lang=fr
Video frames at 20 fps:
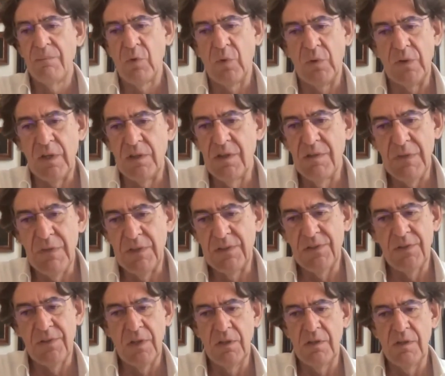on a des
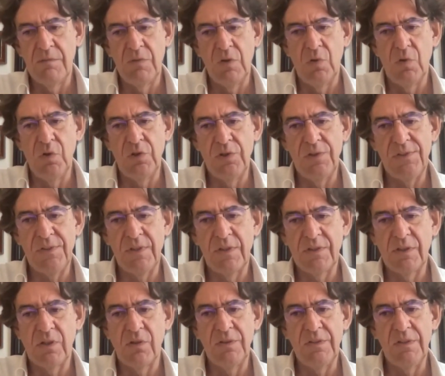médecins, des biologistes
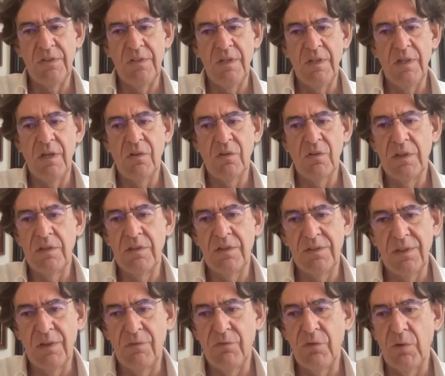extraordinaires, on a
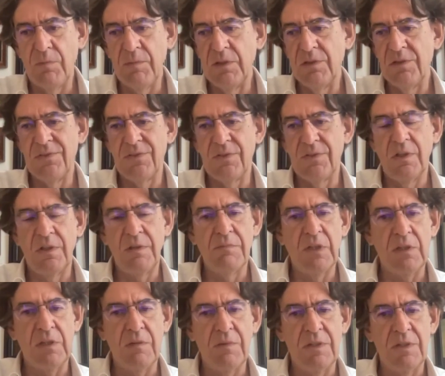des informaticiens, des
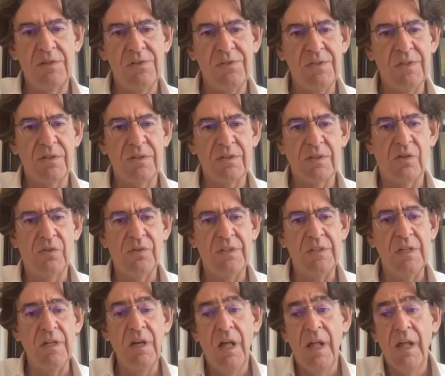mathématiciens
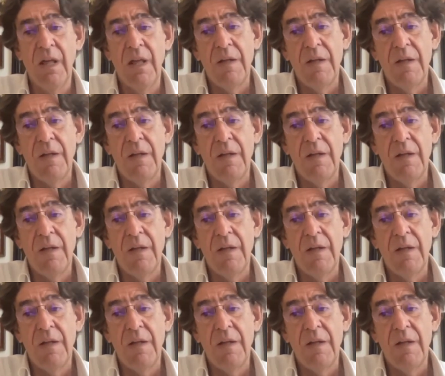extraordinaires.